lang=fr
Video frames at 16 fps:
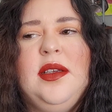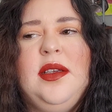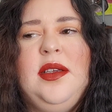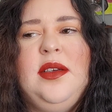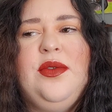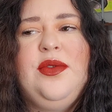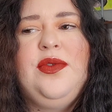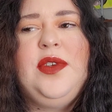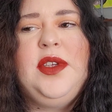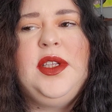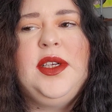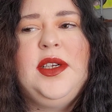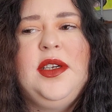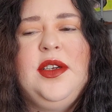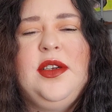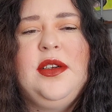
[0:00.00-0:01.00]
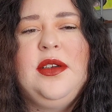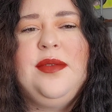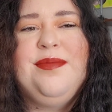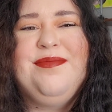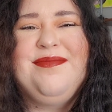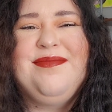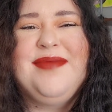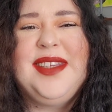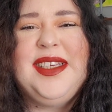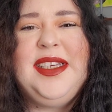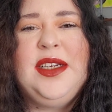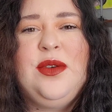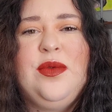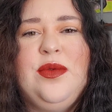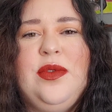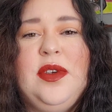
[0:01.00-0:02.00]
Et au final, euh,
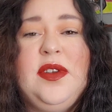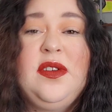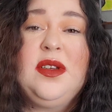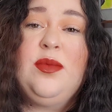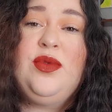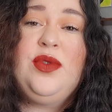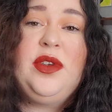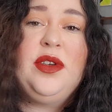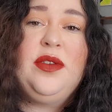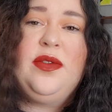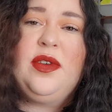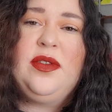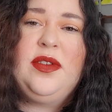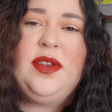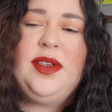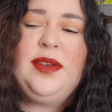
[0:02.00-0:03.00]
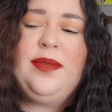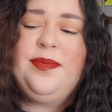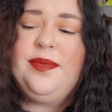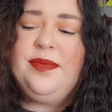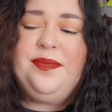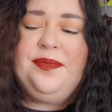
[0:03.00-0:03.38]
il ronfle. C'est un bulldog français.